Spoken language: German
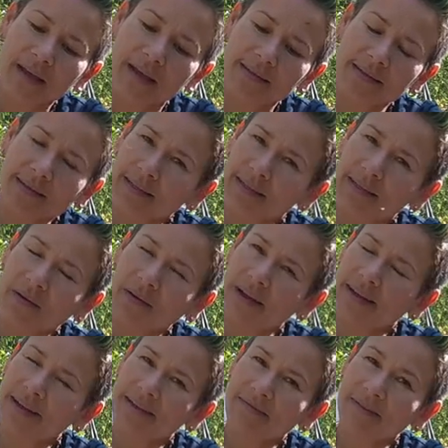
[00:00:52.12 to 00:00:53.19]
Es riecht auch
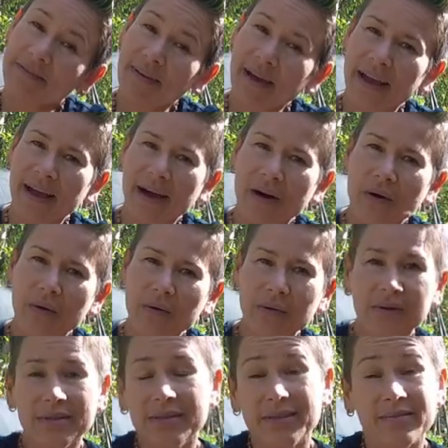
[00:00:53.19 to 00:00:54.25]
ähnlich wie Weihrauch, nur
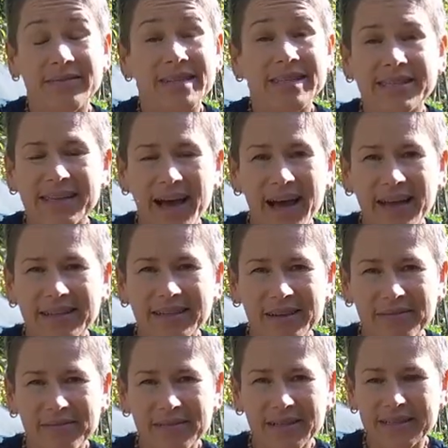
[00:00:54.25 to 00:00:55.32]
ist es viel zarter,
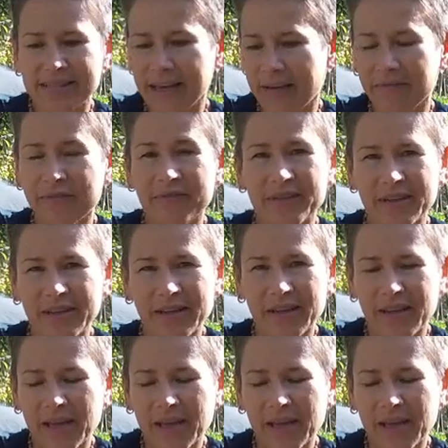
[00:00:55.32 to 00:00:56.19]
viel sanfter.